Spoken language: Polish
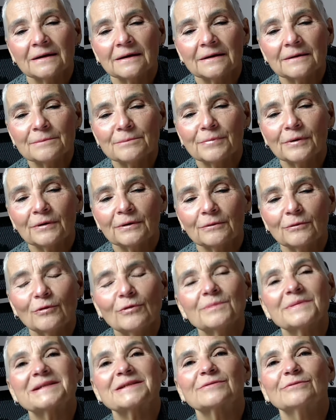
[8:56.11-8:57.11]
y, bo
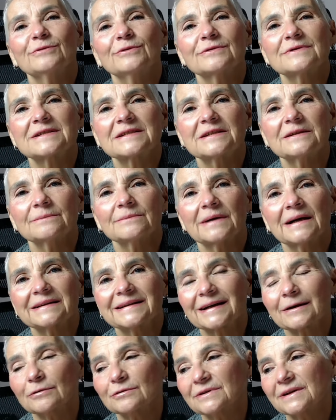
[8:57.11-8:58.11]
umysł ludzki ma
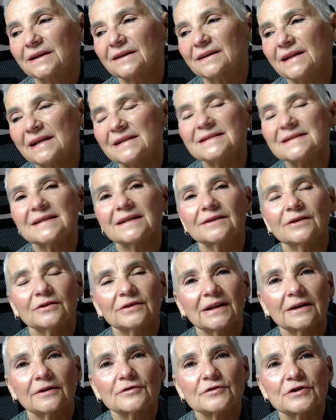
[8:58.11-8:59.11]
taką tendencję do
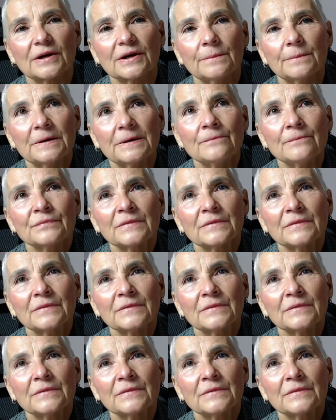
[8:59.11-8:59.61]
tego, żeby